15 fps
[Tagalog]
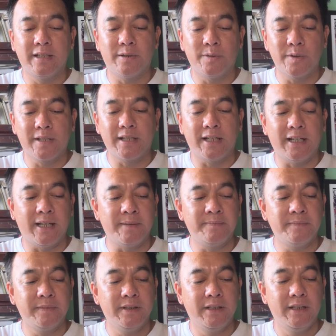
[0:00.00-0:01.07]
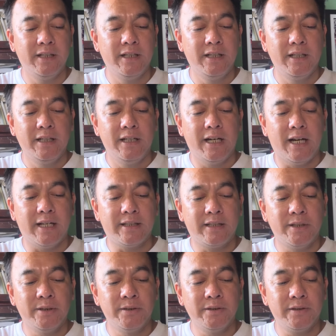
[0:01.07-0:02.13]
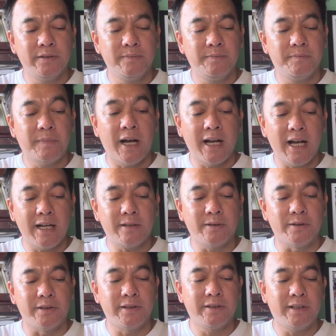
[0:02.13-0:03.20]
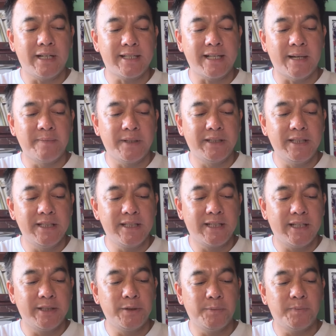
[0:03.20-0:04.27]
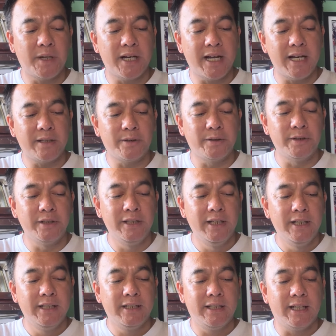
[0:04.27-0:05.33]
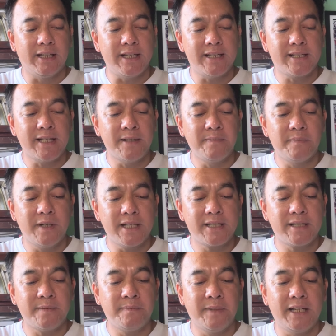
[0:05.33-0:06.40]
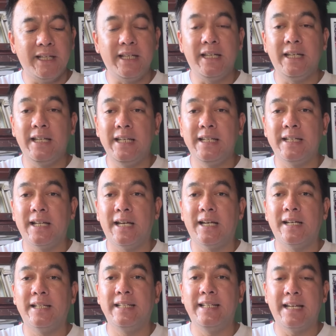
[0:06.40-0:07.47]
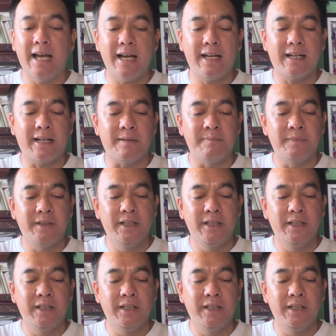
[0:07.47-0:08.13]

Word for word: Jerusalem. At yung pangako, no, kasama din dyan yung pangako ng isang mas maningning na hinaharap.